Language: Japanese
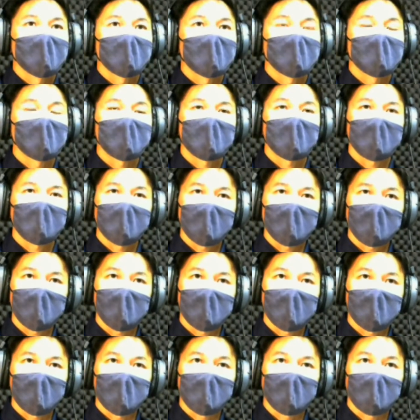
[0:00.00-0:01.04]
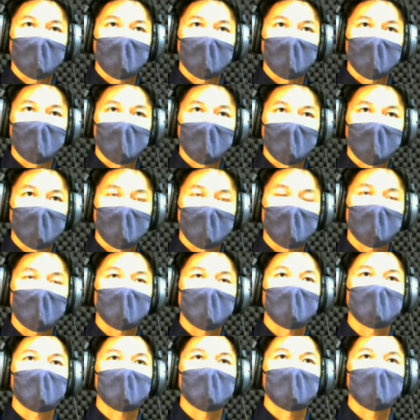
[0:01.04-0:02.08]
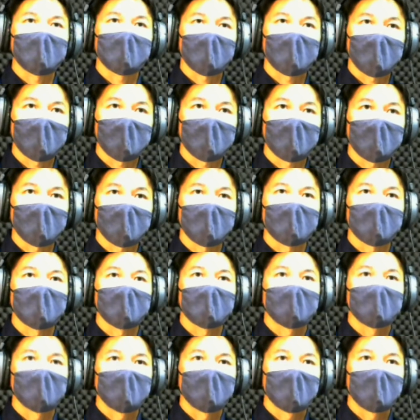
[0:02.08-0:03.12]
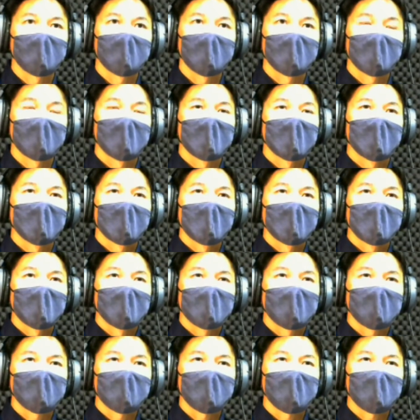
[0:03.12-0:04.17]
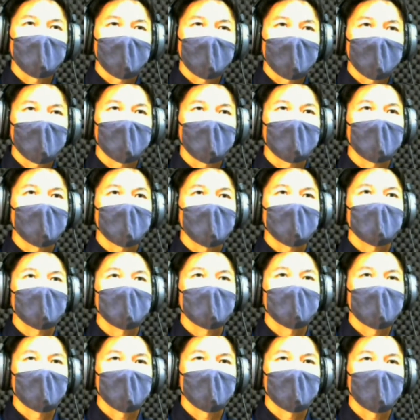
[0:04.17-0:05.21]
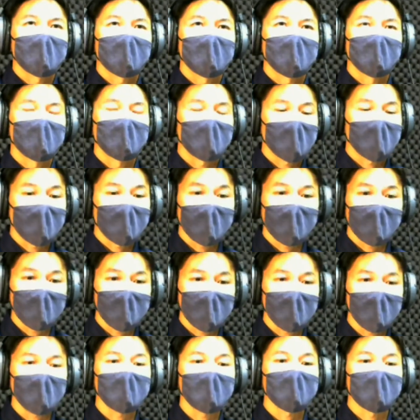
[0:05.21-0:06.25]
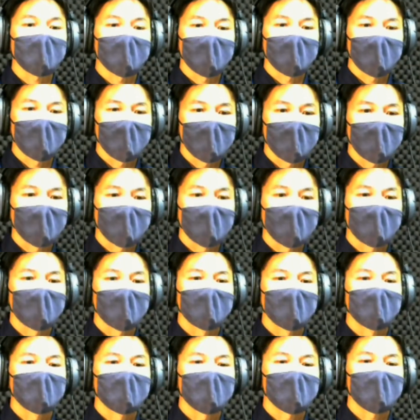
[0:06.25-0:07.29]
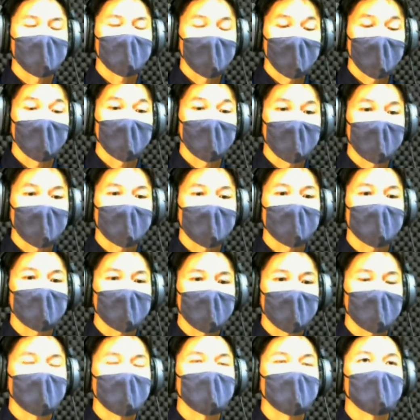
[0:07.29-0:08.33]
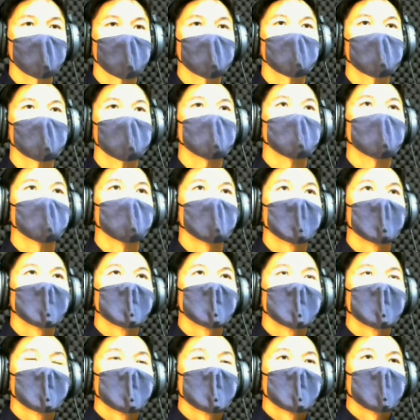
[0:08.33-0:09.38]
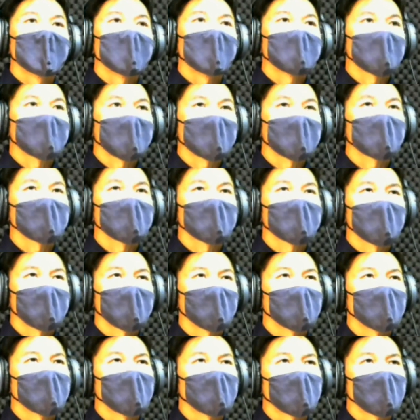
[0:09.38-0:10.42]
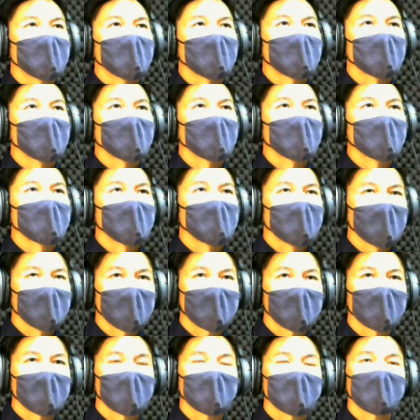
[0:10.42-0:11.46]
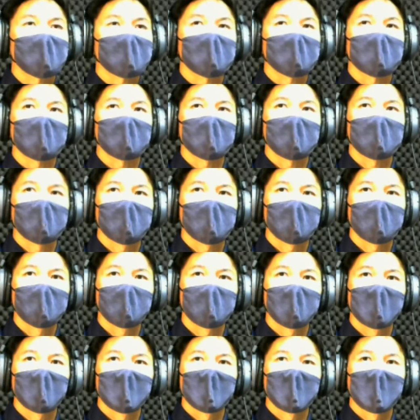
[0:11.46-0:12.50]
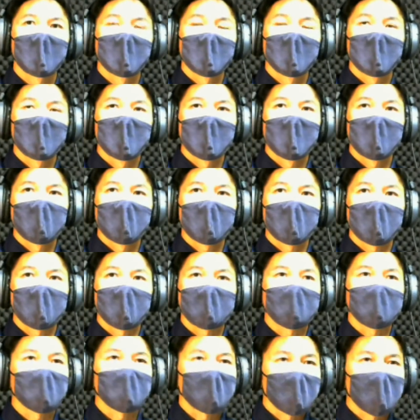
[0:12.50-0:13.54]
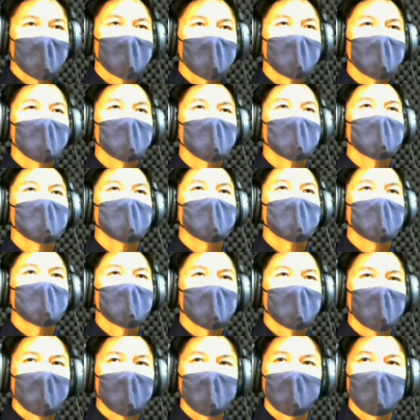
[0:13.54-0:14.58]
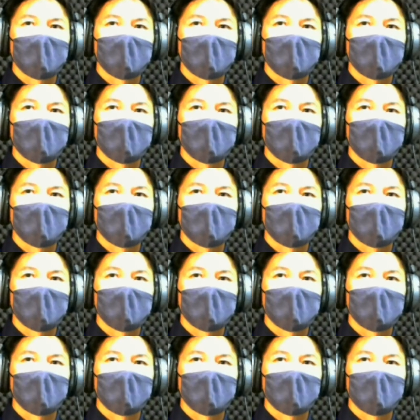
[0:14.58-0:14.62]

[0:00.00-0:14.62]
月には違います2ヶ月に1回なりそれぐらいで行われております情報に関すること生徒指導教育関係特別教育